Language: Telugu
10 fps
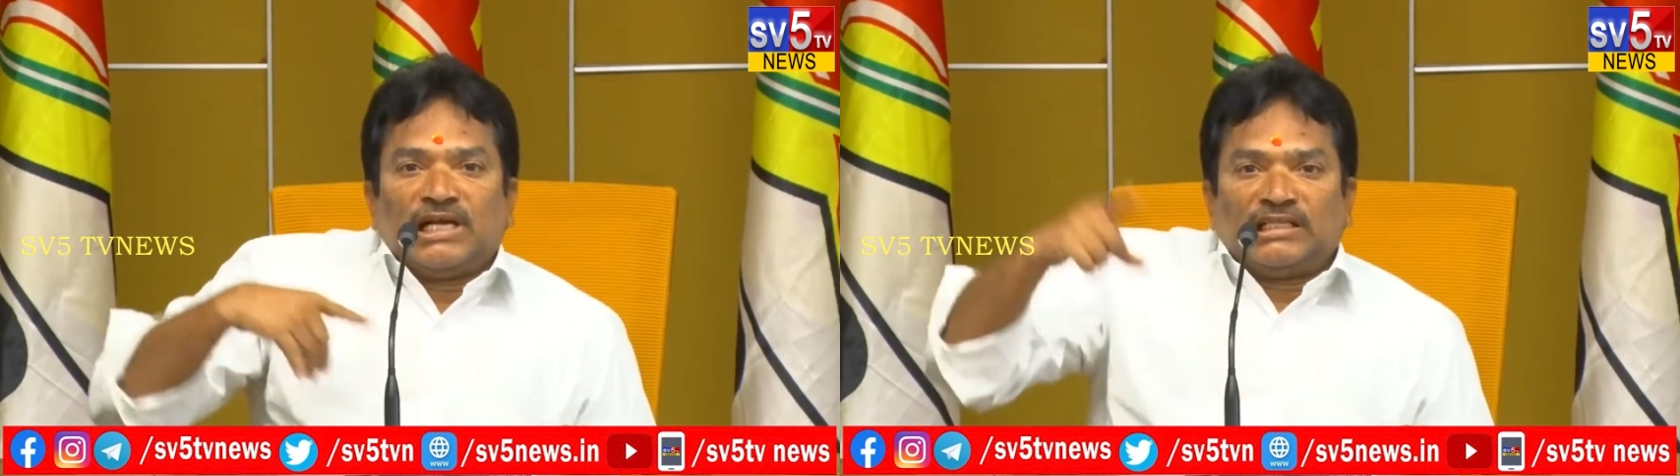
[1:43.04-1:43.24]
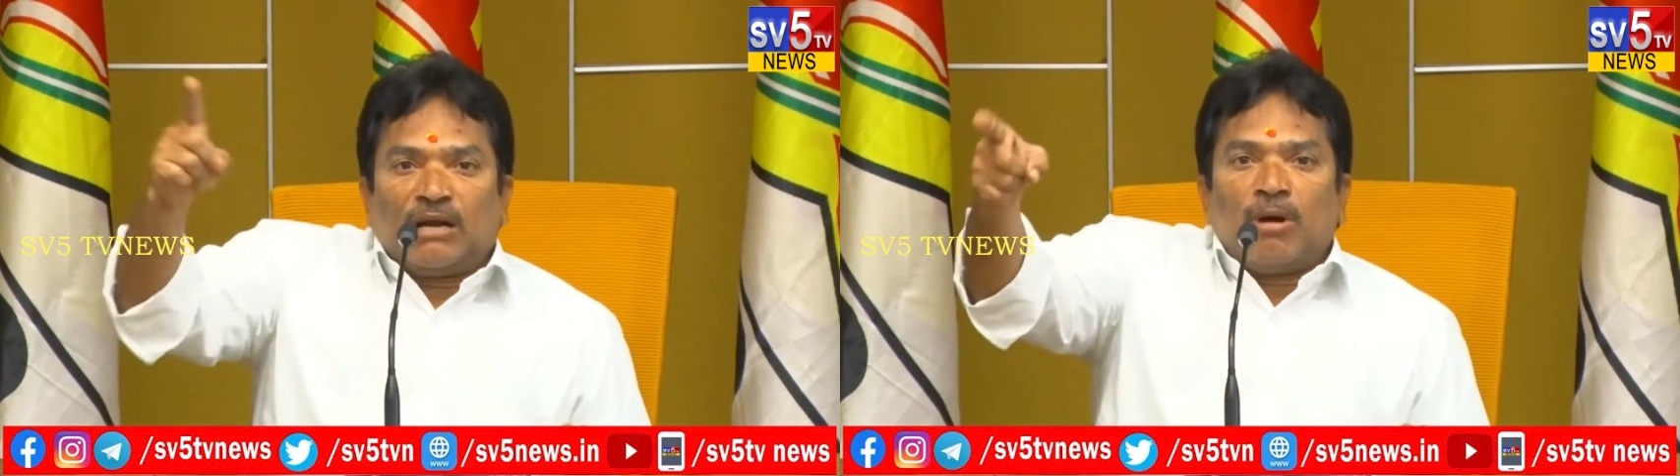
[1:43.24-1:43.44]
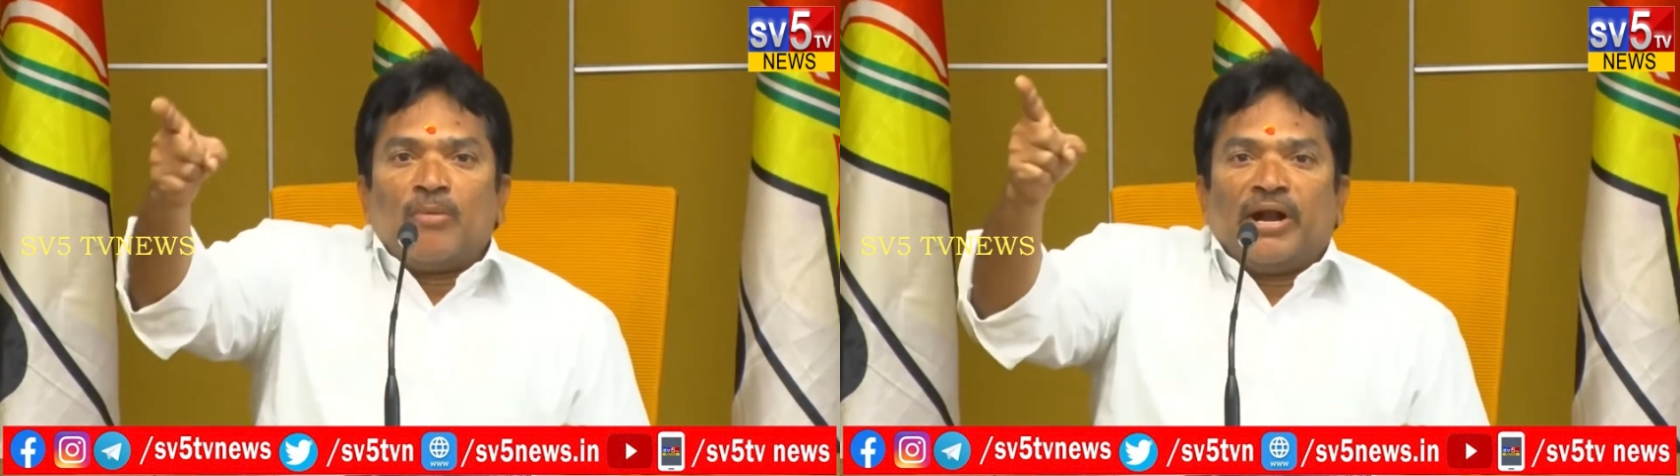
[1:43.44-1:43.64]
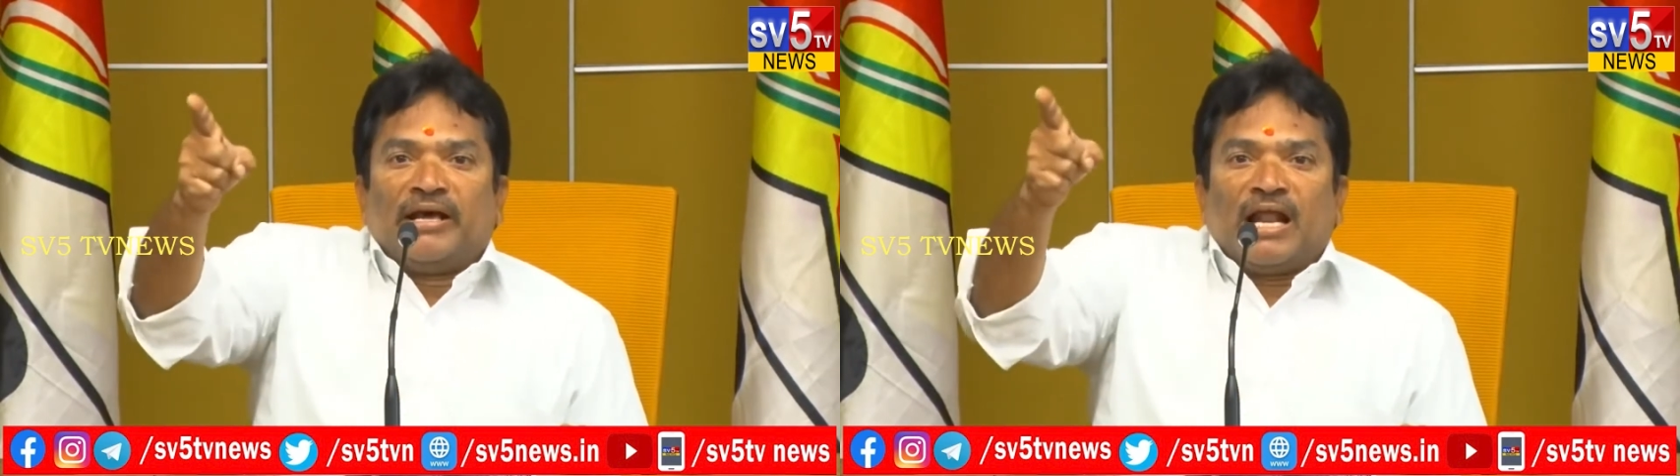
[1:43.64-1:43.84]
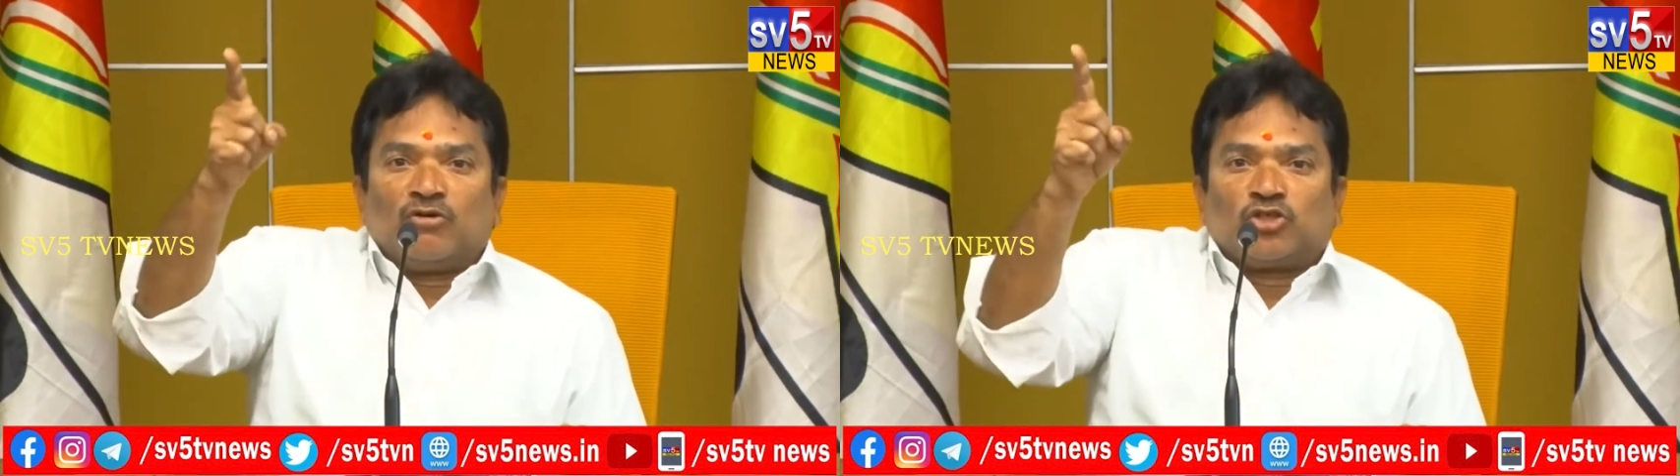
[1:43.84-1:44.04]
చంద్రబాబు
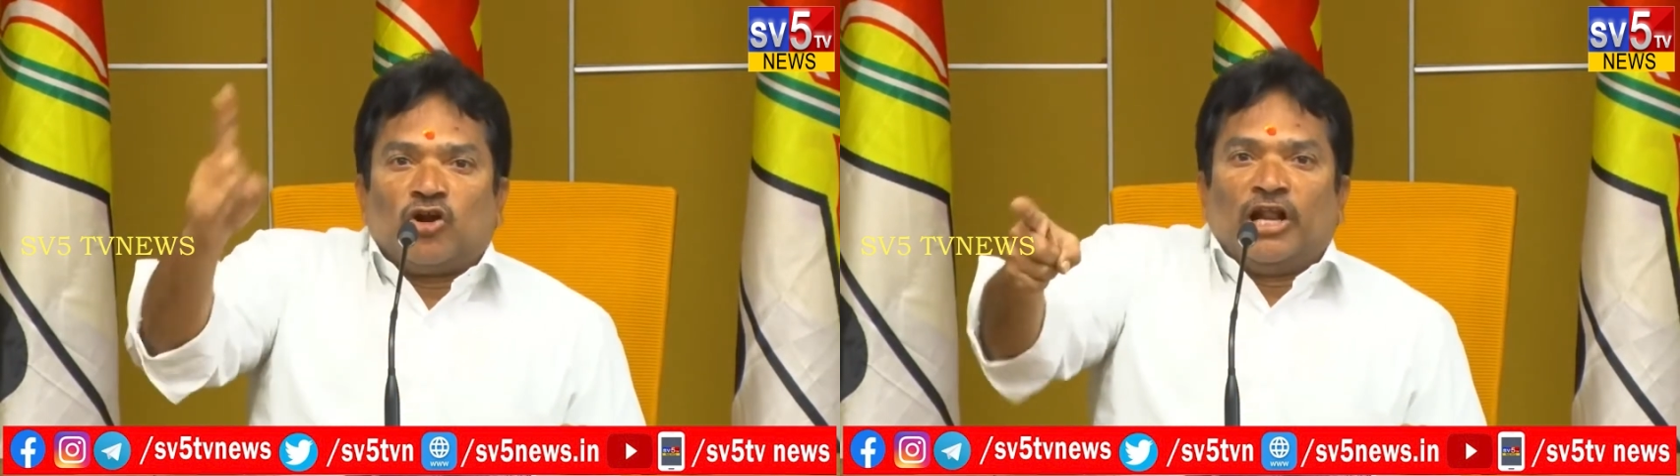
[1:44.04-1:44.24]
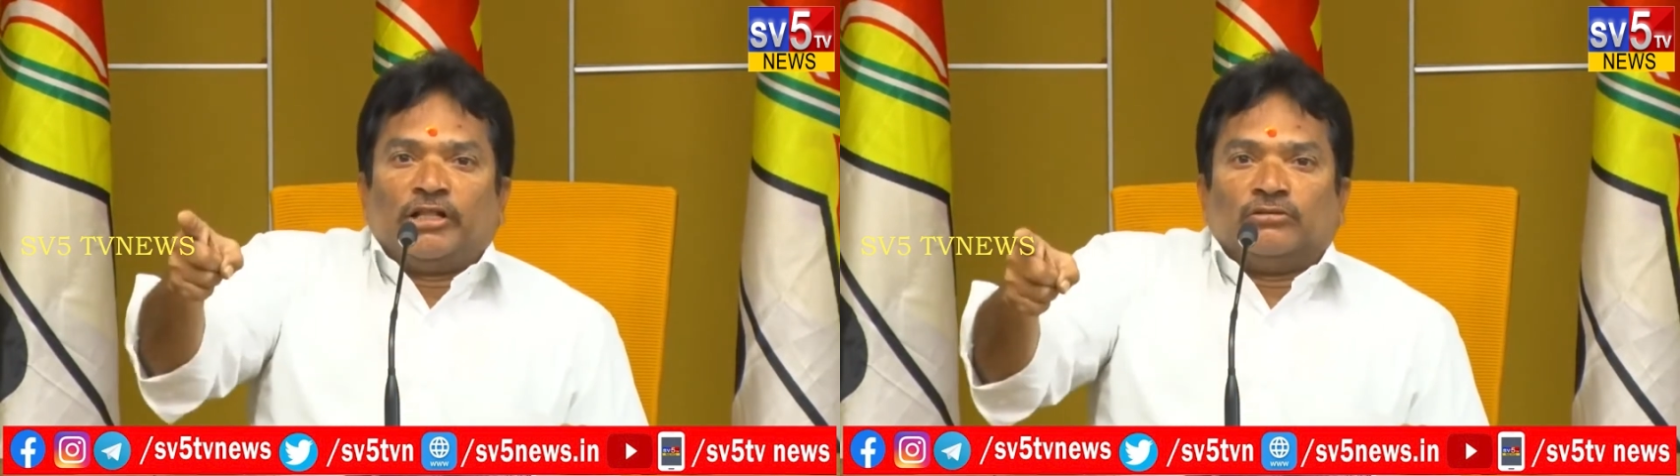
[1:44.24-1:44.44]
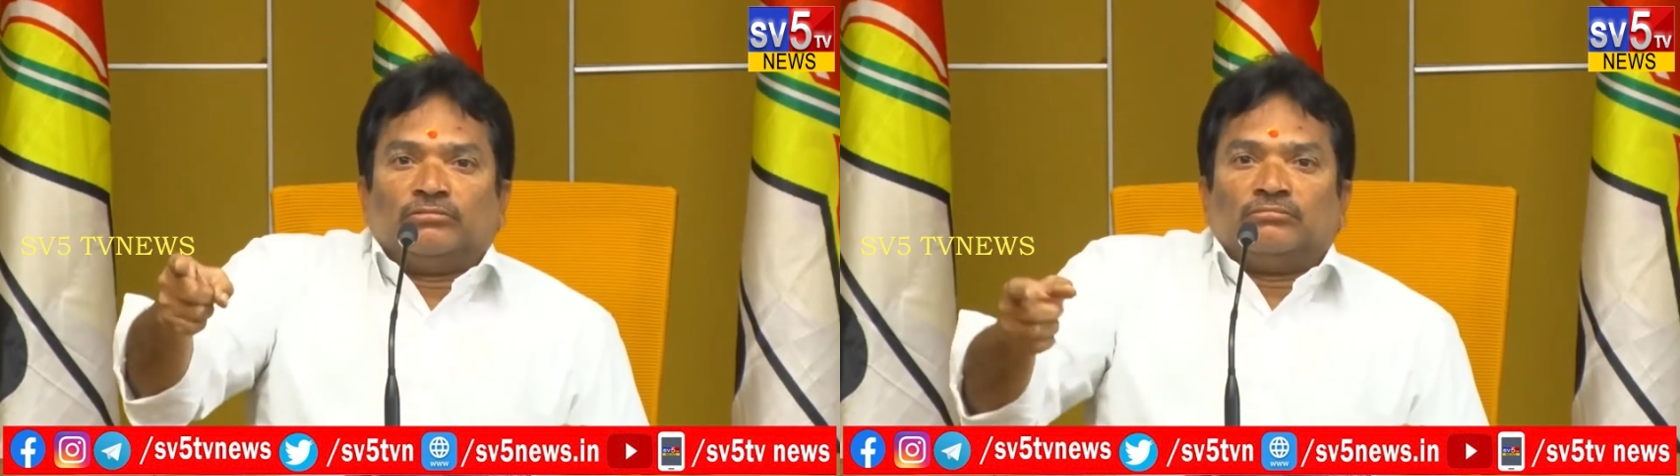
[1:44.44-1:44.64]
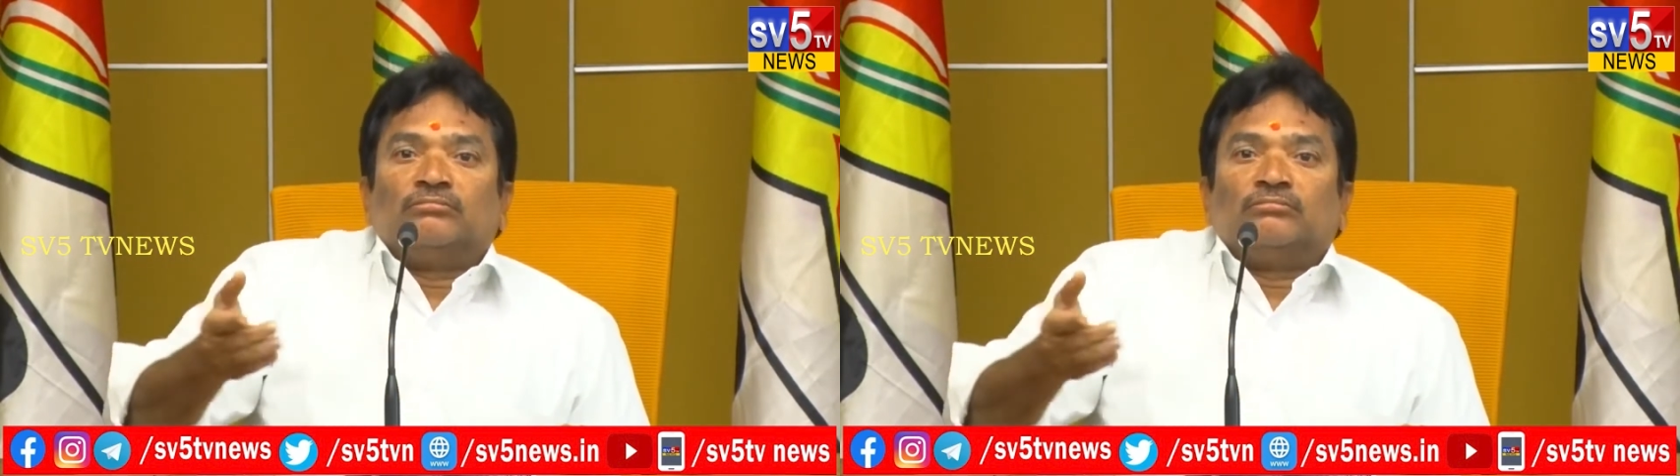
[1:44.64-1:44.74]
నాయుడు గారు అవసరం లేదు